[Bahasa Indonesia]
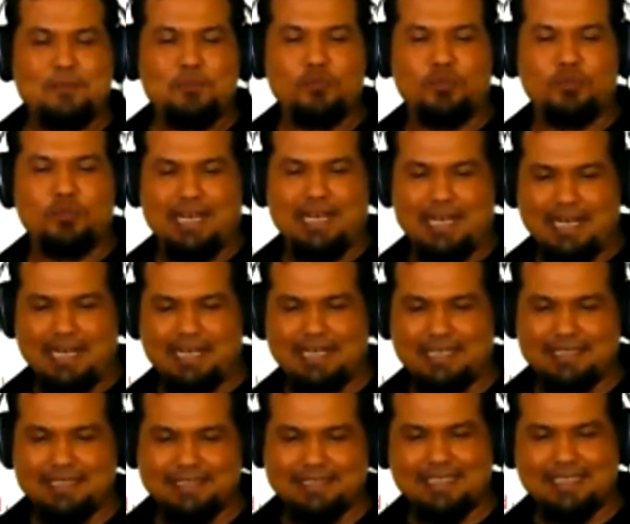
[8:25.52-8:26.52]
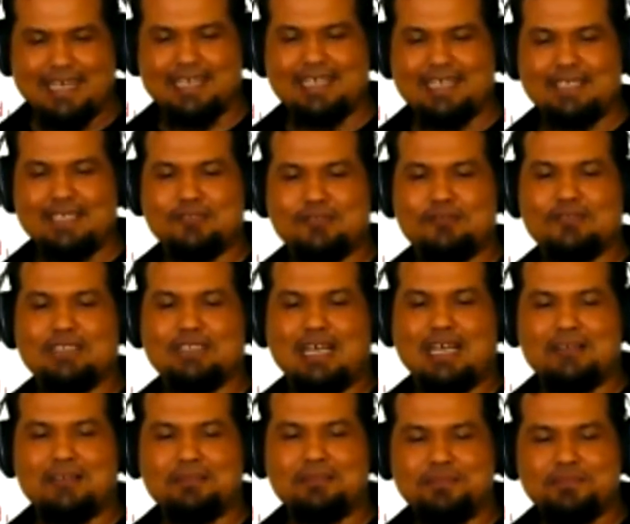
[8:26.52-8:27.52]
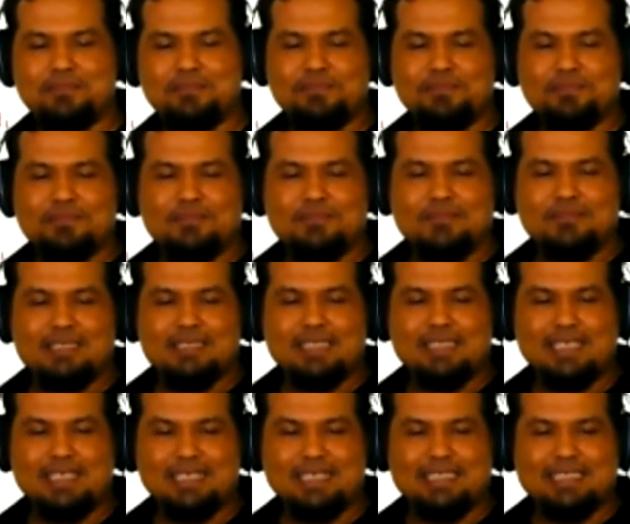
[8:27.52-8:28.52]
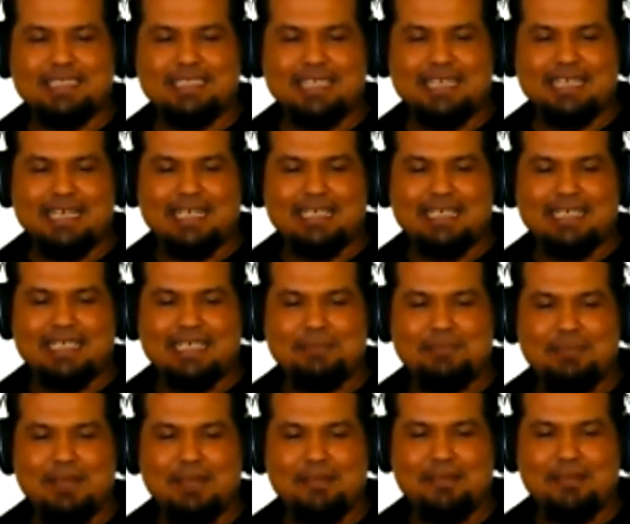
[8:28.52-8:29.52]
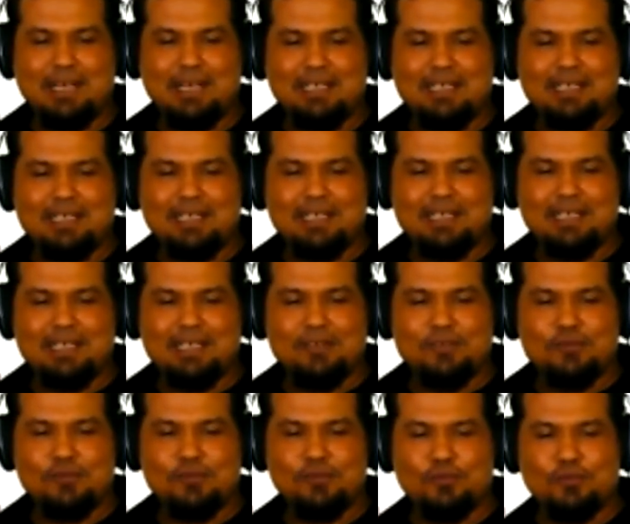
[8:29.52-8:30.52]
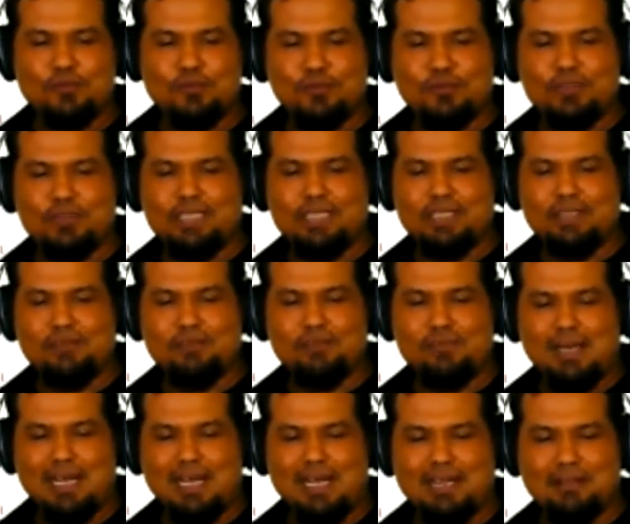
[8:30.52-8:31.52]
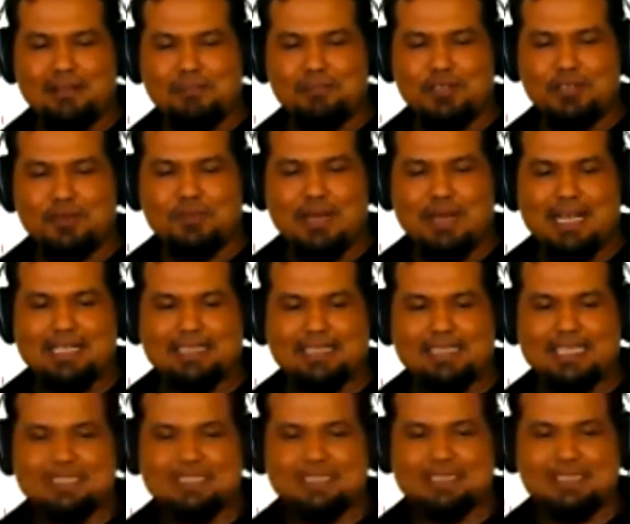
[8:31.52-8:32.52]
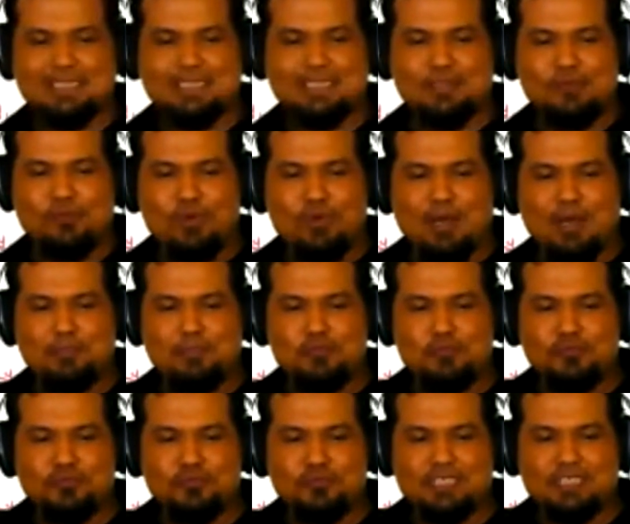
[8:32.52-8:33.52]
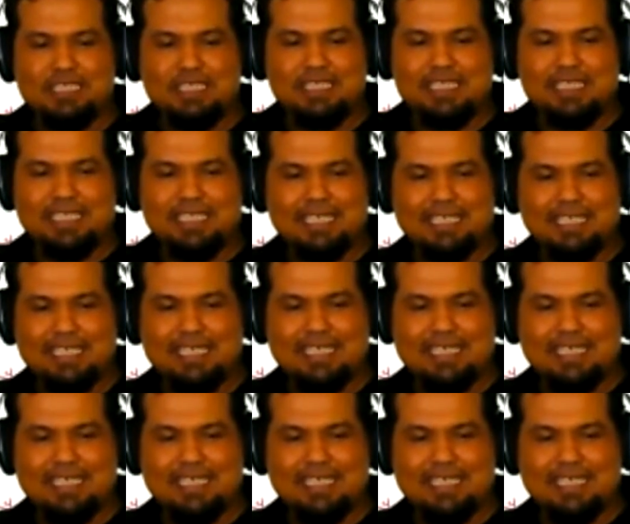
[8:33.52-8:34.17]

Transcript: Mudah, tidak ada yang susah. Karena kita yakin bahwa untuk Y2 berbatas kedua fungsi ini.